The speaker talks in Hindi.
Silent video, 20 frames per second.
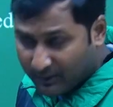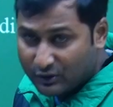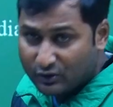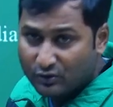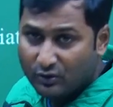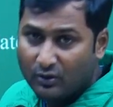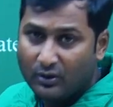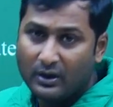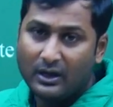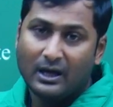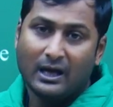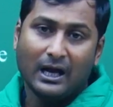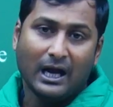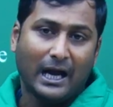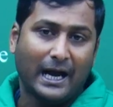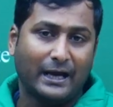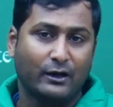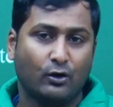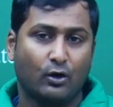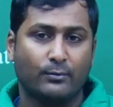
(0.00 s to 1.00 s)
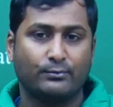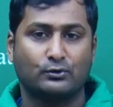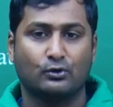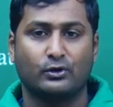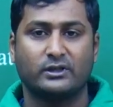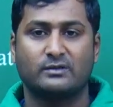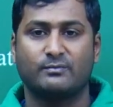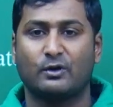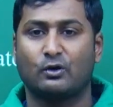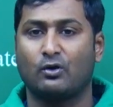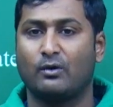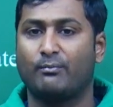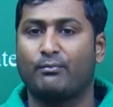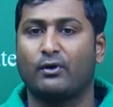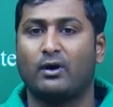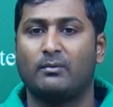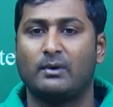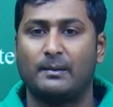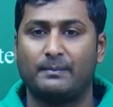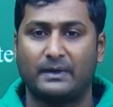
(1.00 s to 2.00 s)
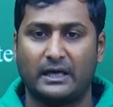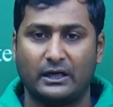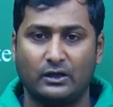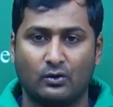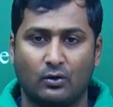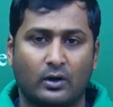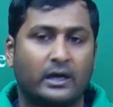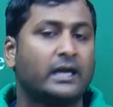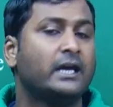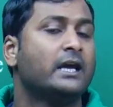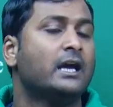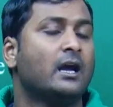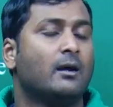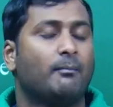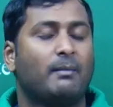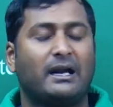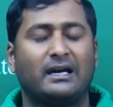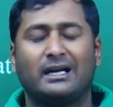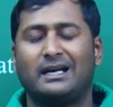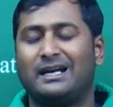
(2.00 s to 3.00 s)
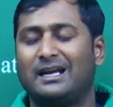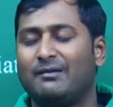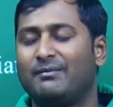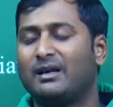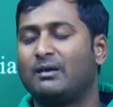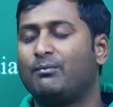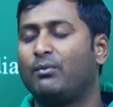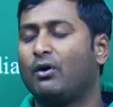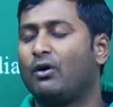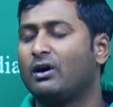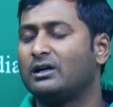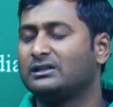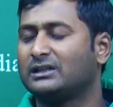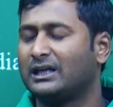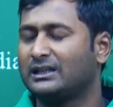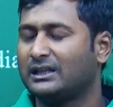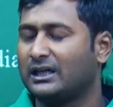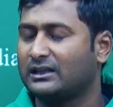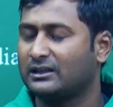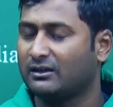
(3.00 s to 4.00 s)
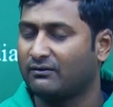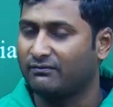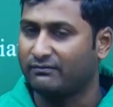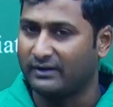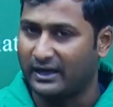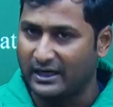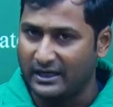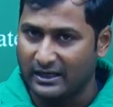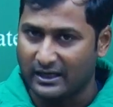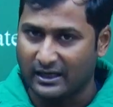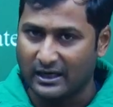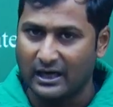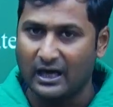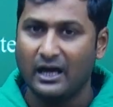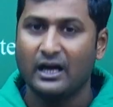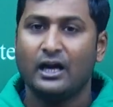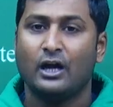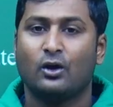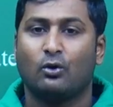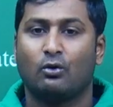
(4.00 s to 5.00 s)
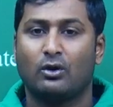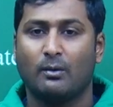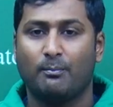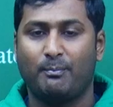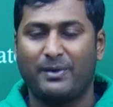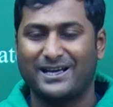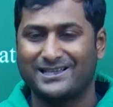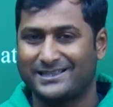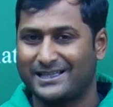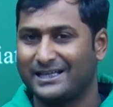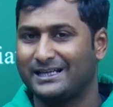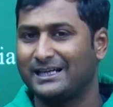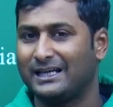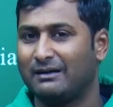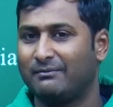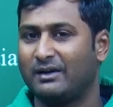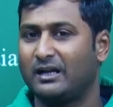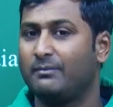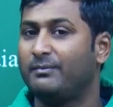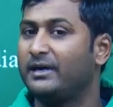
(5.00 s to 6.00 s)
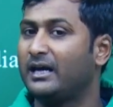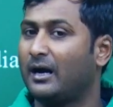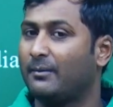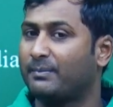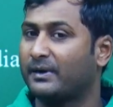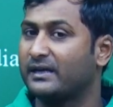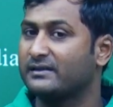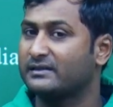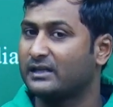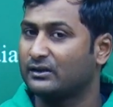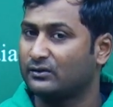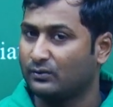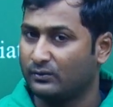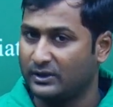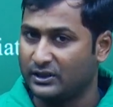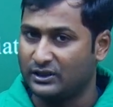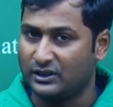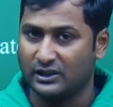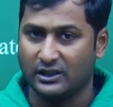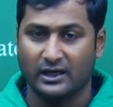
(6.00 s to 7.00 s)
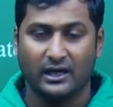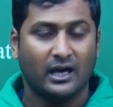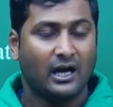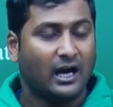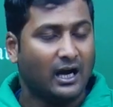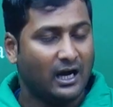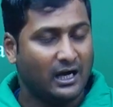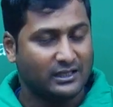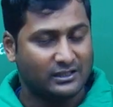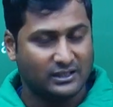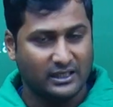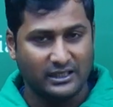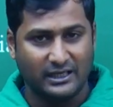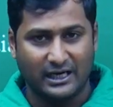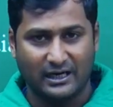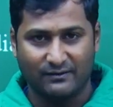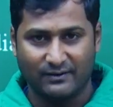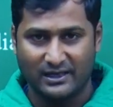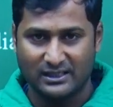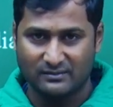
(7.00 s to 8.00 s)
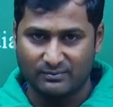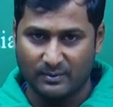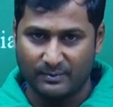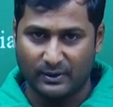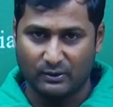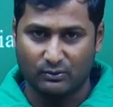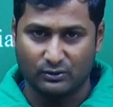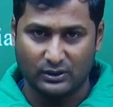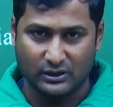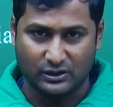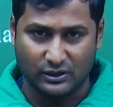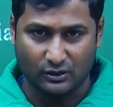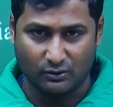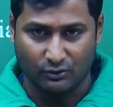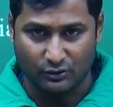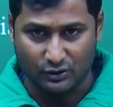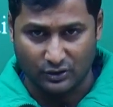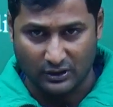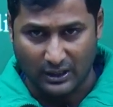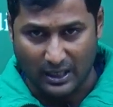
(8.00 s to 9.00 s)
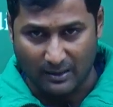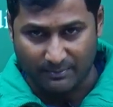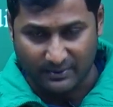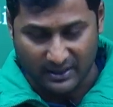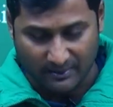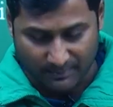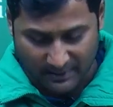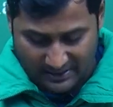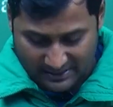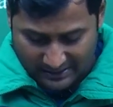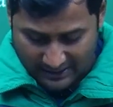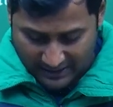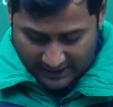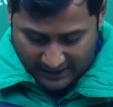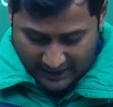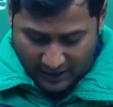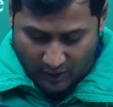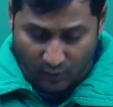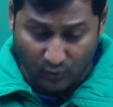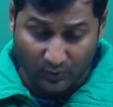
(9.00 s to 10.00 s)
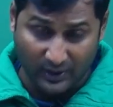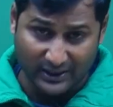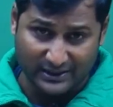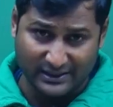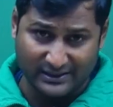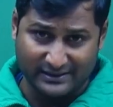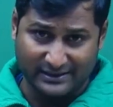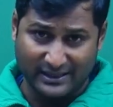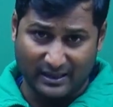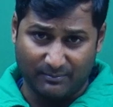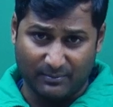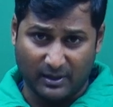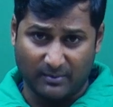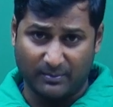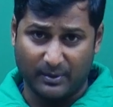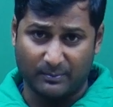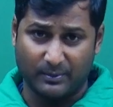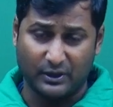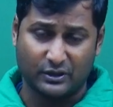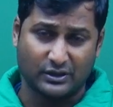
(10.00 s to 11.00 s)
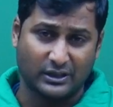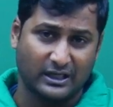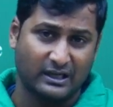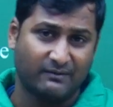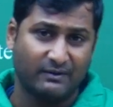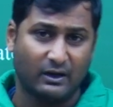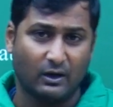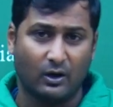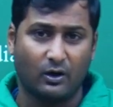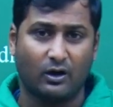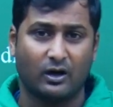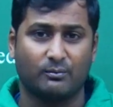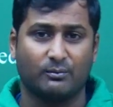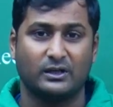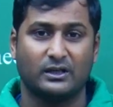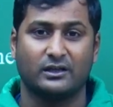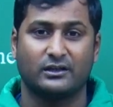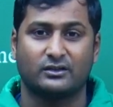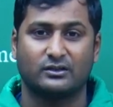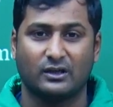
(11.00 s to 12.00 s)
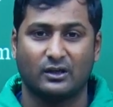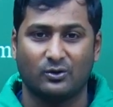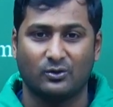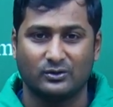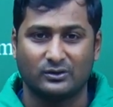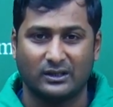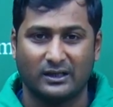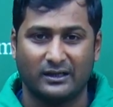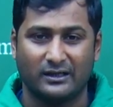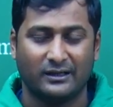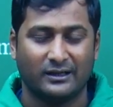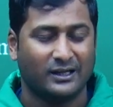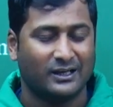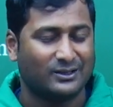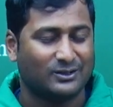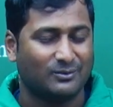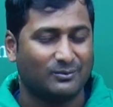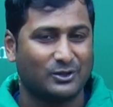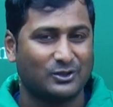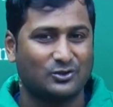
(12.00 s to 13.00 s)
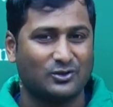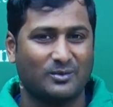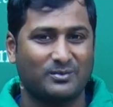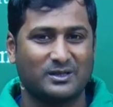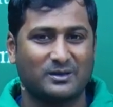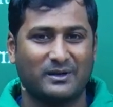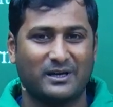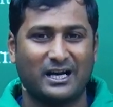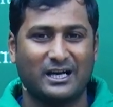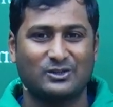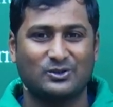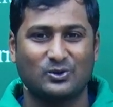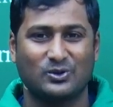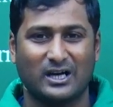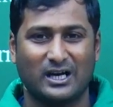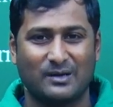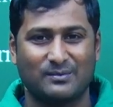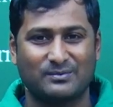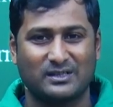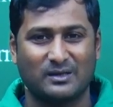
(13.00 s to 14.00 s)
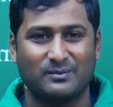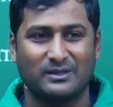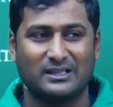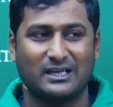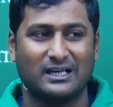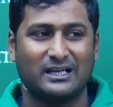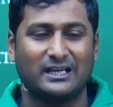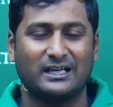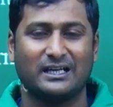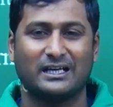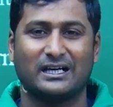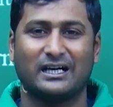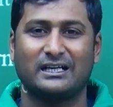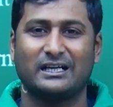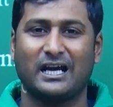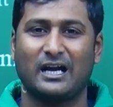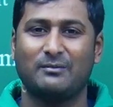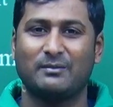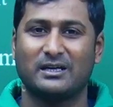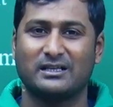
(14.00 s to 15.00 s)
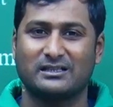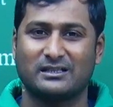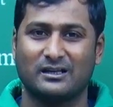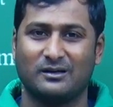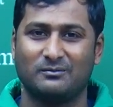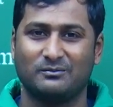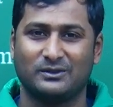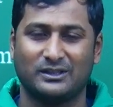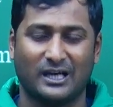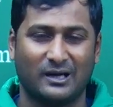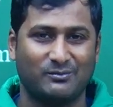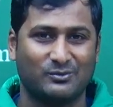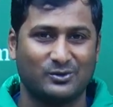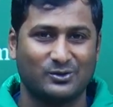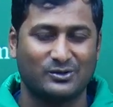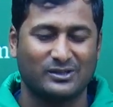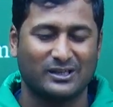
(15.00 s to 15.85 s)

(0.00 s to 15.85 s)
बच्चों आई होप सो इसमें कोई प्रॉब्लम नहीं होगी मैंने लेवल बहुत ज़्यादा टफ नहीं रखा क्योंकि बेसिक लेवल भी आपके साथ होनी चाहिए हाँ जी एडवांस e में मैं कुछ अच्छे क्वेश्चन आपके पास लेके आऊँगा जिससे आपका प्रिपरेशन लेवल और भी अच्छा हो जाए तो बच्चों अब समय आ चुका है आपसे विदा लेने का टाइम हैज़ कम टाइम टू